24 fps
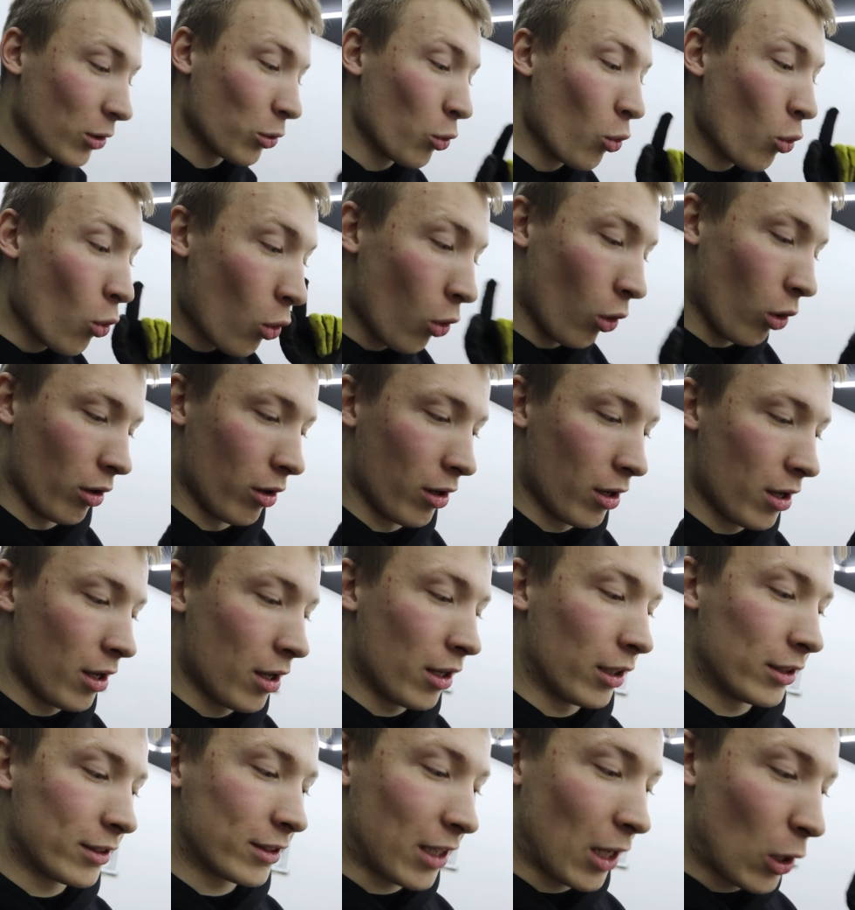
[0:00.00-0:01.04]

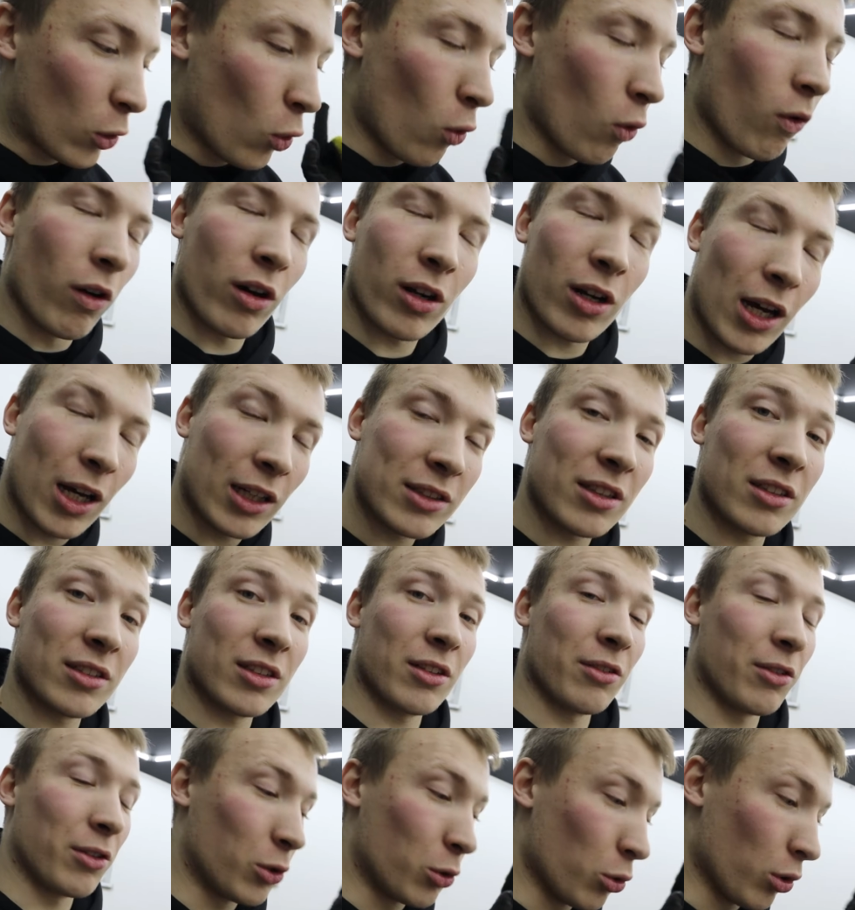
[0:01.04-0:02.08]
Но с какого раза
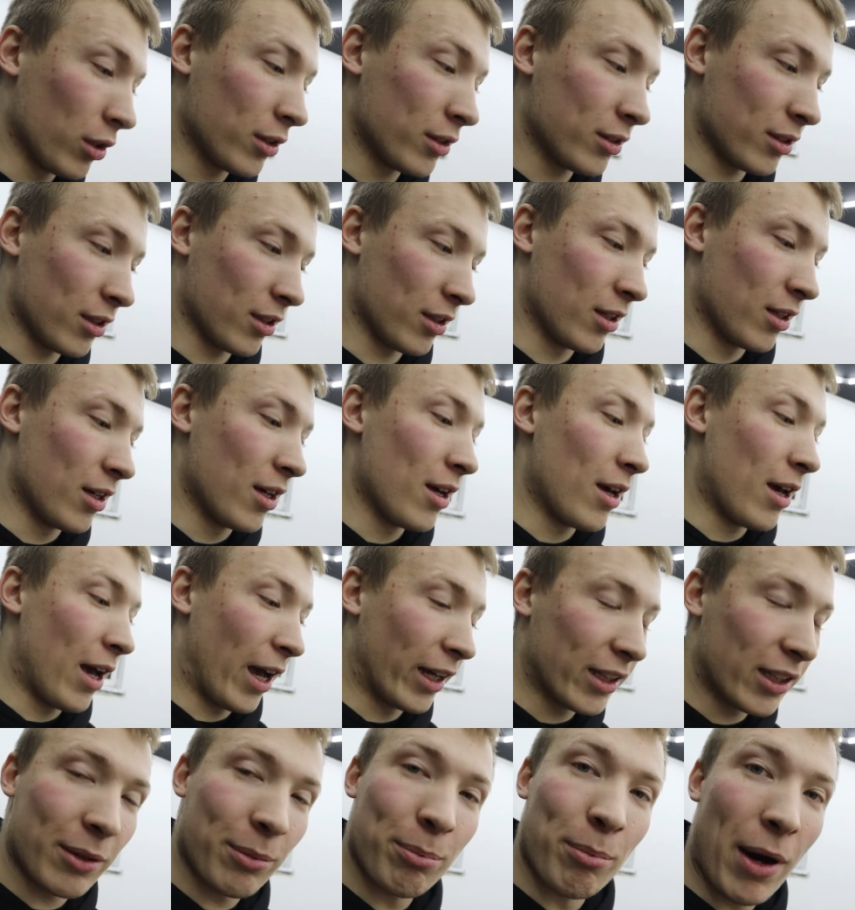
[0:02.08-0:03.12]
заведется
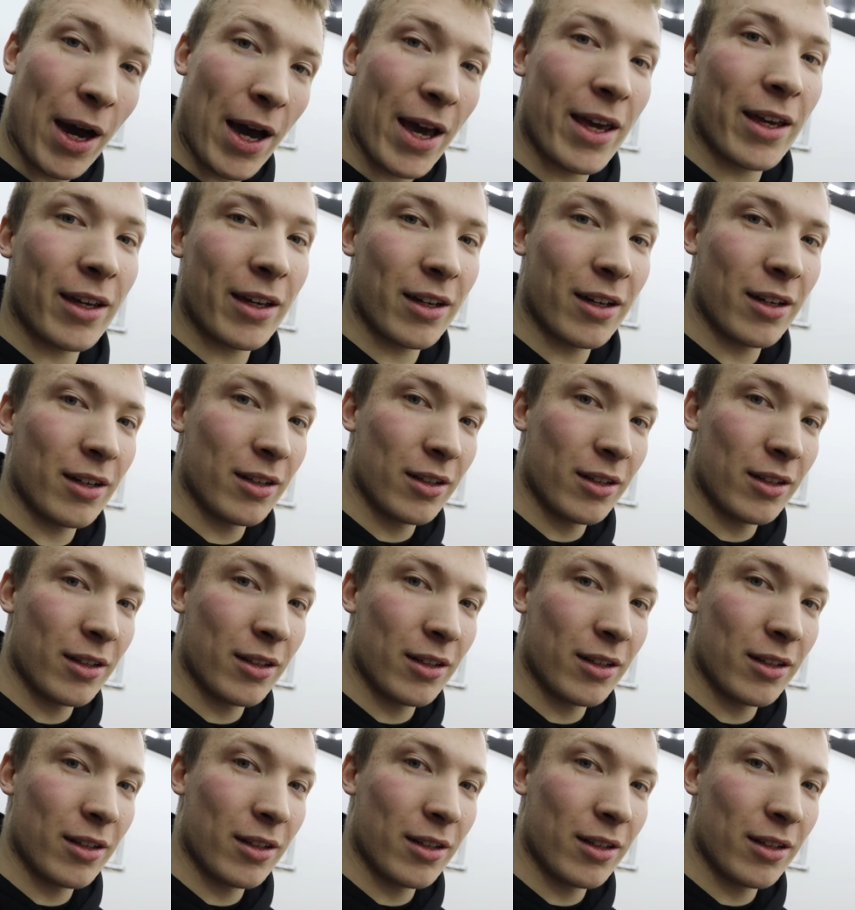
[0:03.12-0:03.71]
этот байк